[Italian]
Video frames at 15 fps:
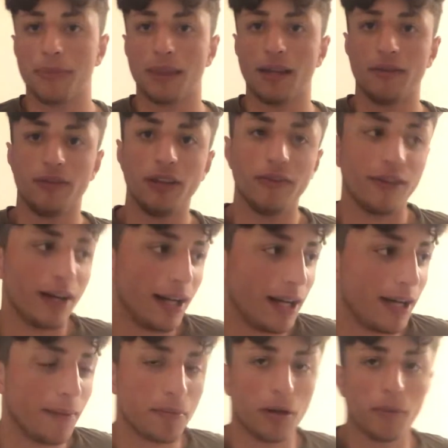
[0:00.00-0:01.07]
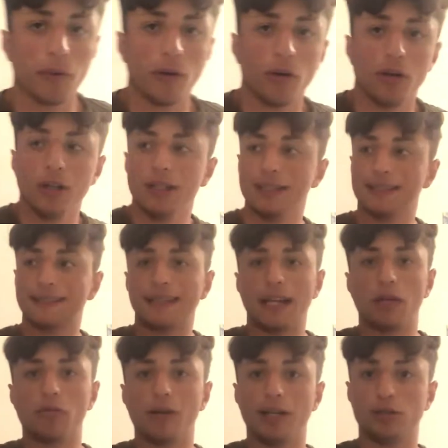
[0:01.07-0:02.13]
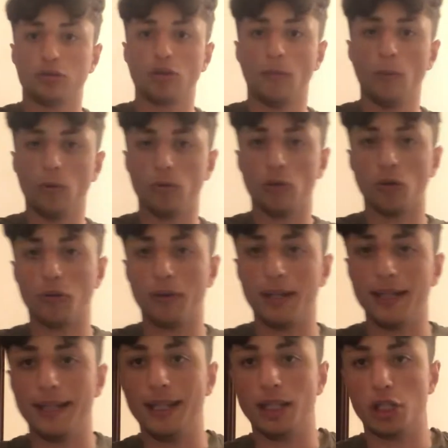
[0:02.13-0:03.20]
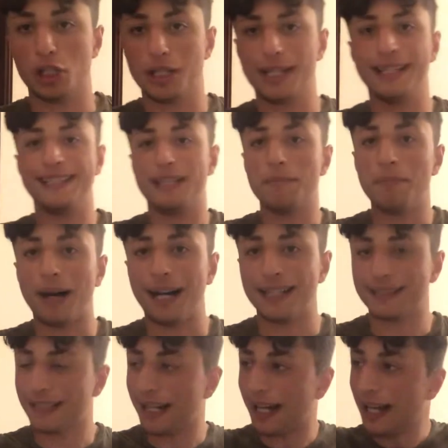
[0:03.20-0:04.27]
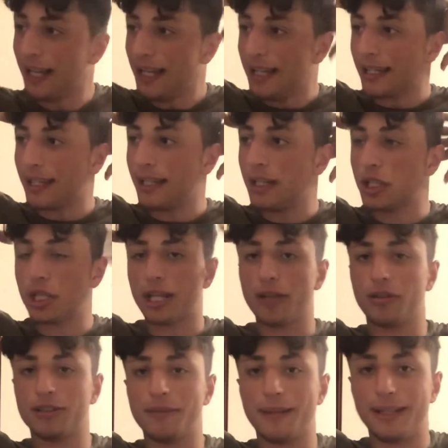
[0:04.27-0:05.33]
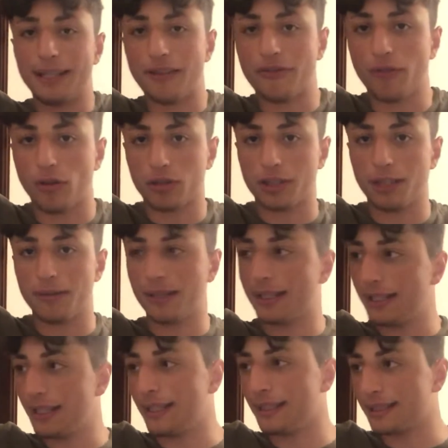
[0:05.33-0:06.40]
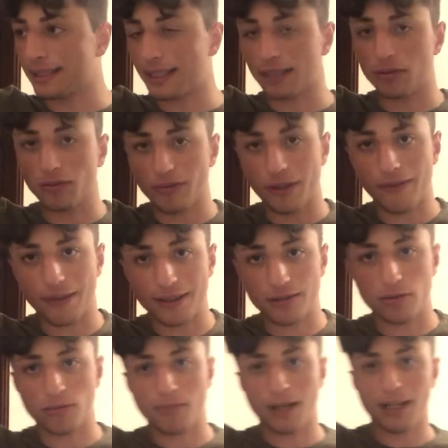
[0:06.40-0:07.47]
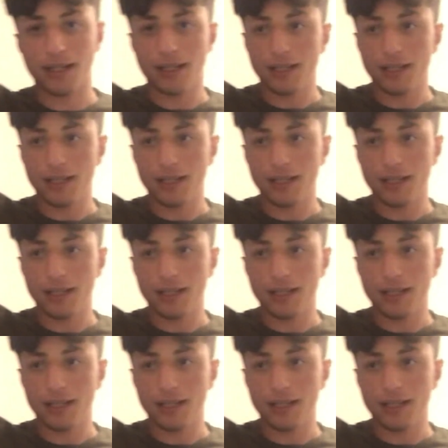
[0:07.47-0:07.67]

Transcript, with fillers: ehm, FIFA proprio sta in un altro mondo, quindi chi si basa, chi dice che Osimen è forte perché sta su FIFA insomma